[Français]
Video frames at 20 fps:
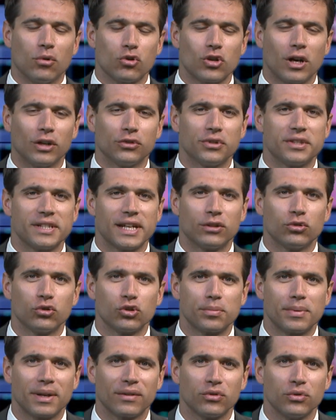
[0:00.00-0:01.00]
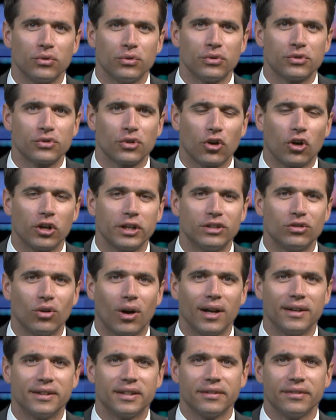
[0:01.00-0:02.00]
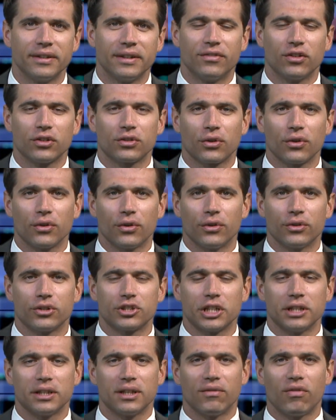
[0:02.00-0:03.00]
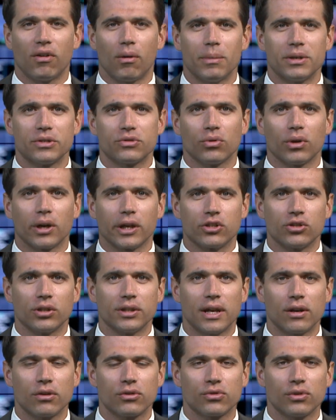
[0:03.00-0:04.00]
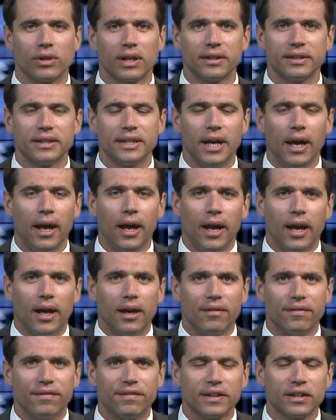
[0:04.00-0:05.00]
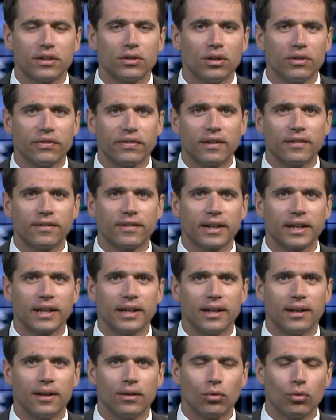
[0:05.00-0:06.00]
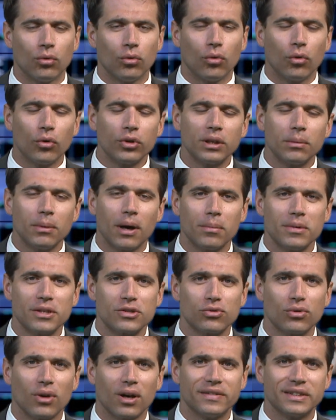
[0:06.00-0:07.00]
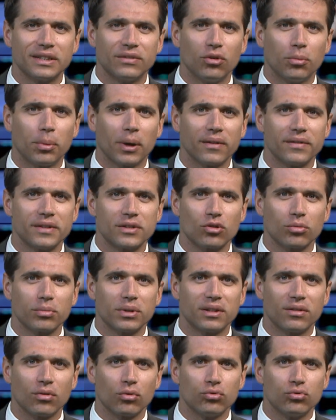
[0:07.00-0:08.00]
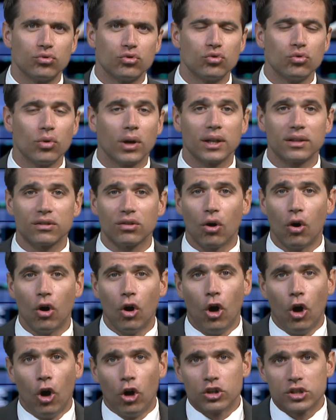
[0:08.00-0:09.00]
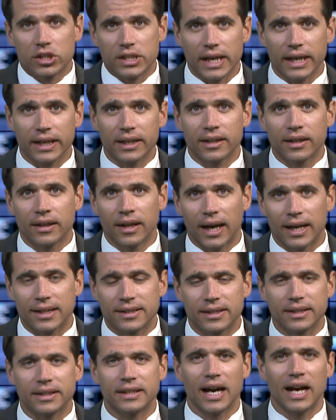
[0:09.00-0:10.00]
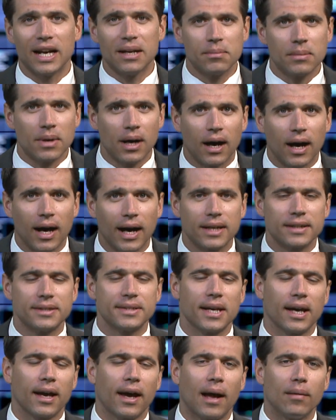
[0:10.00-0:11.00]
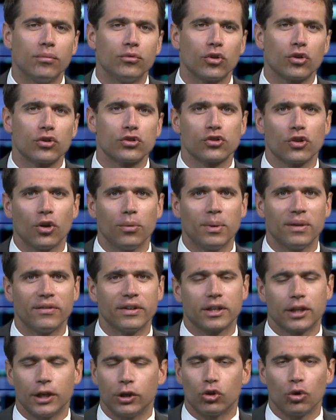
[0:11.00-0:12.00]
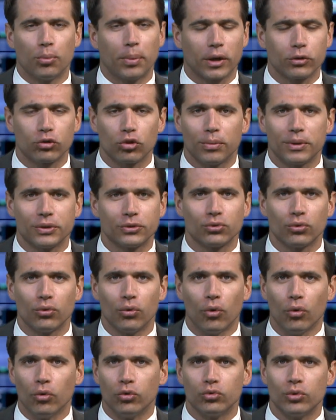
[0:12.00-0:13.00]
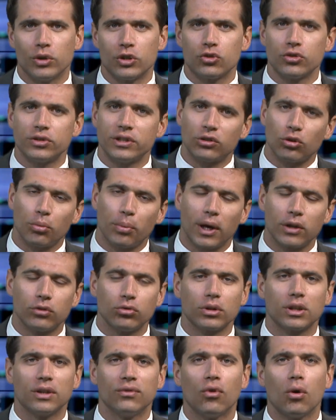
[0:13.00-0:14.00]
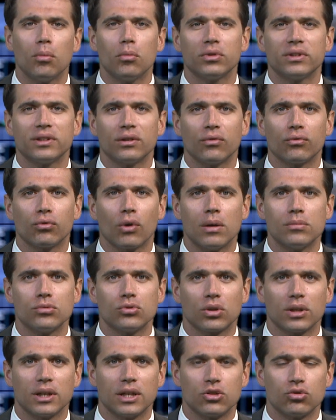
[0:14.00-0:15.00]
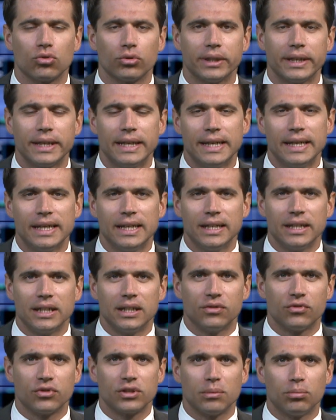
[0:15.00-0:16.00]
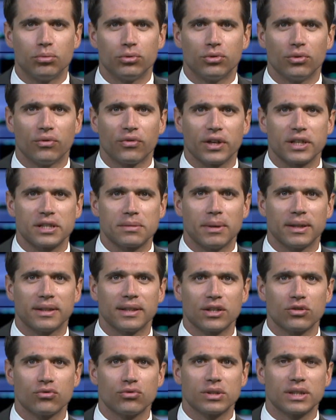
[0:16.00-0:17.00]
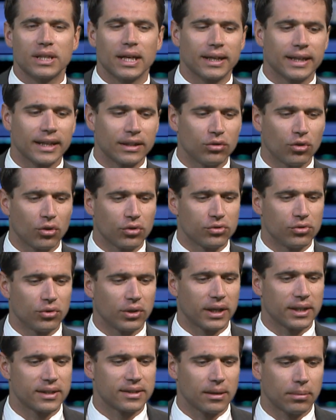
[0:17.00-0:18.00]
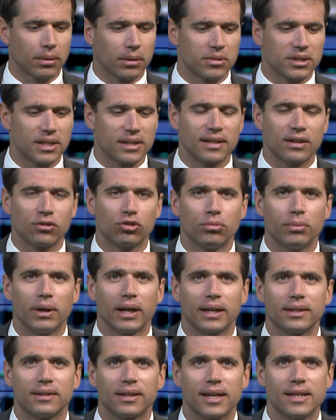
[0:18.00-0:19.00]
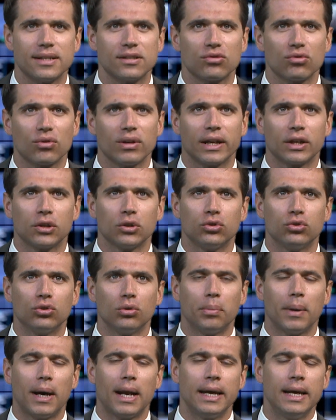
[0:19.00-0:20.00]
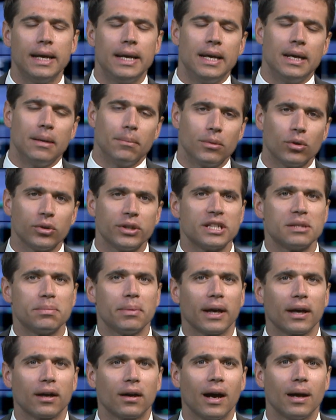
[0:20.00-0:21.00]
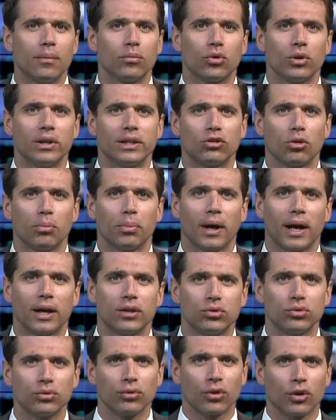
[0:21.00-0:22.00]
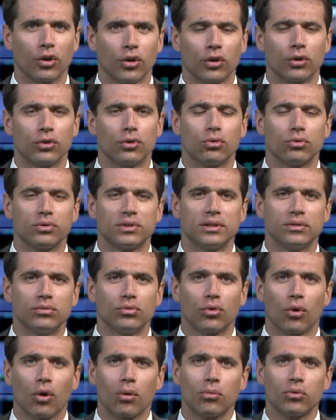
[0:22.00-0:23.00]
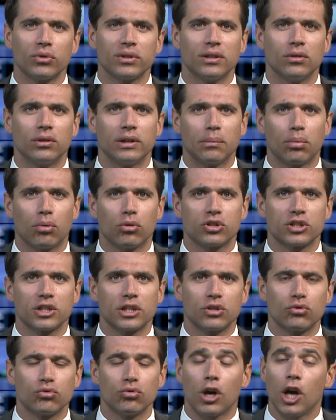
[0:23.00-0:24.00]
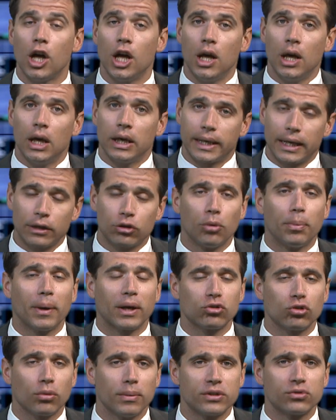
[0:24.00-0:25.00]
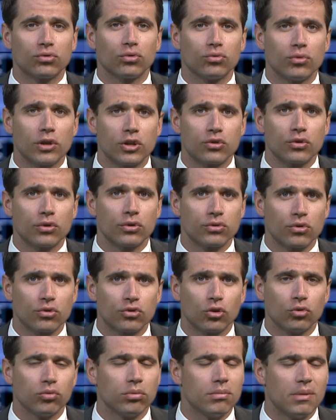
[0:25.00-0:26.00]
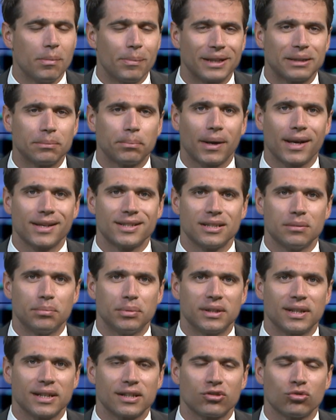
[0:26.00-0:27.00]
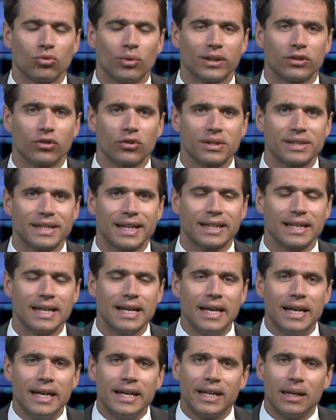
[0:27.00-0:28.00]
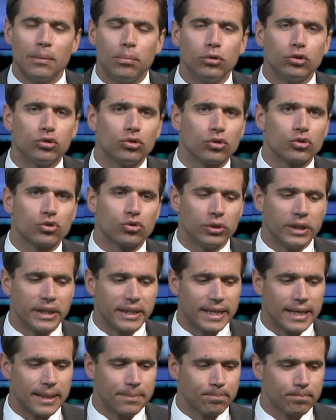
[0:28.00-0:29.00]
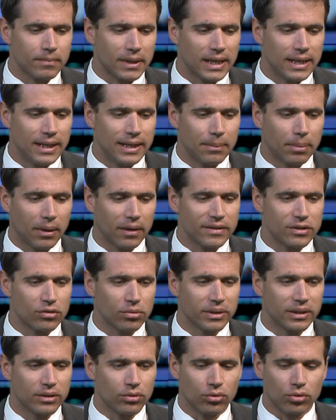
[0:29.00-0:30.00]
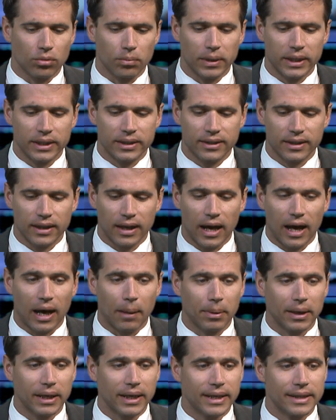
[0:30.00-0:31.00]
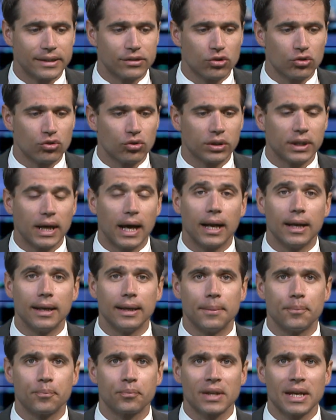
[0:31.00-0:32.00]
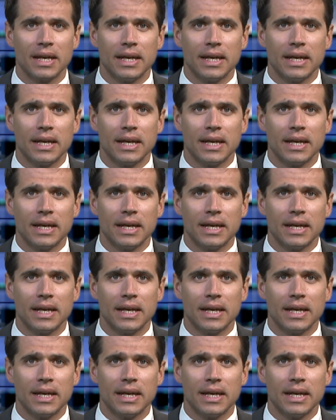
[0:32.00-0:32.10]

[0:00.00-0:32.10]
Bonjour à toutes et à tous, bienvenue sur Grand Littoral TV, votre euh, chaîne d'information régionale en ce lundi 29 avril. On, on, démarre bien sûr avec vos prévisions météo du jour, un temps sec, assez calme, assez agréable dans l'ensemble, avec quelques perturbations nuageuses, des températures qui vont remonter au fur et à mesure de la journée. Il faisait plutôt frais ce matin, jusqu'à 14 degrés cet après-midi à Saint-Omer et 13 sur la côte d'Opale, mais on espère quand même que les températures continuent de remonter dans les prochains jours. Quelques perturbations nuageuses aujourd'hui, mais pas de précipitations, un temps sec et plutôt ensoleillé. Les prévisions météo complètes après ce journal.